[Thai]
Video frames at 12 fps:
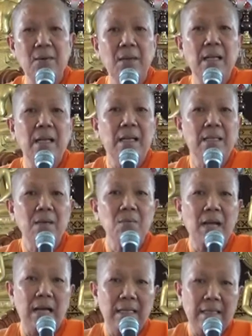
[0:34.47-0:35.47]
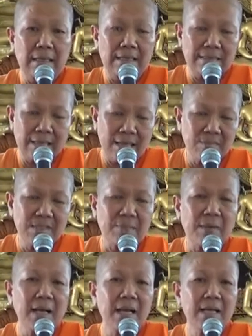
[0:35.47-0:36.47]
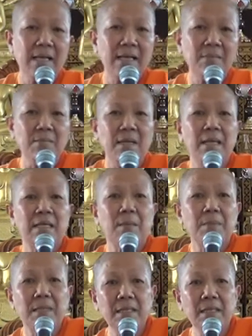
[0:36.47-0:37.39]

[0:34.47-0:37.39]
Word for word: 9 ระหว่างแรม15ค่ำกับ